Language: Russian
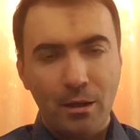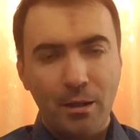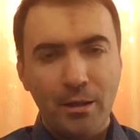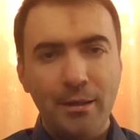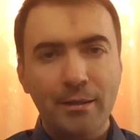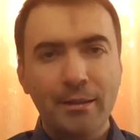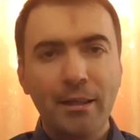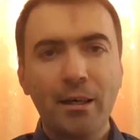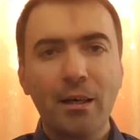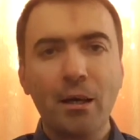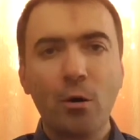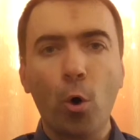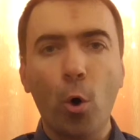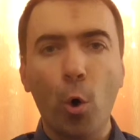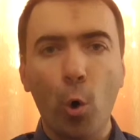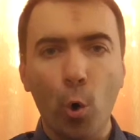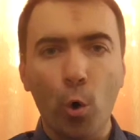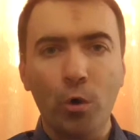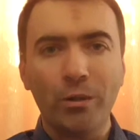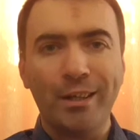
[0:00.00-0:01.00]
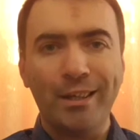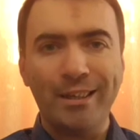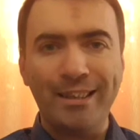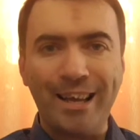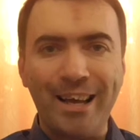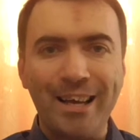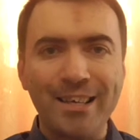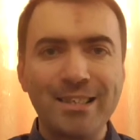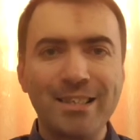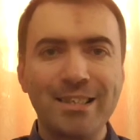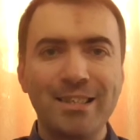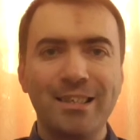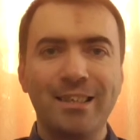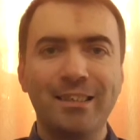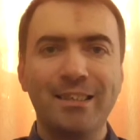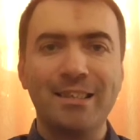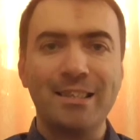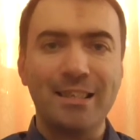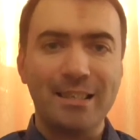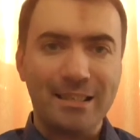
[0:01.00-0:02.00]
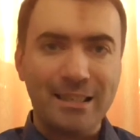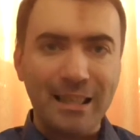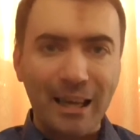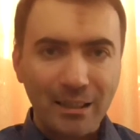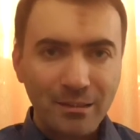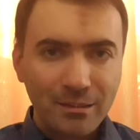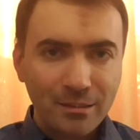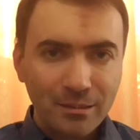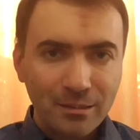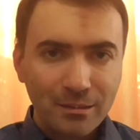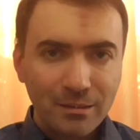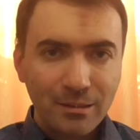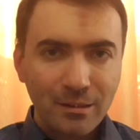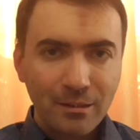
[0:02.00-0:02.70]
И так как Он наш создал,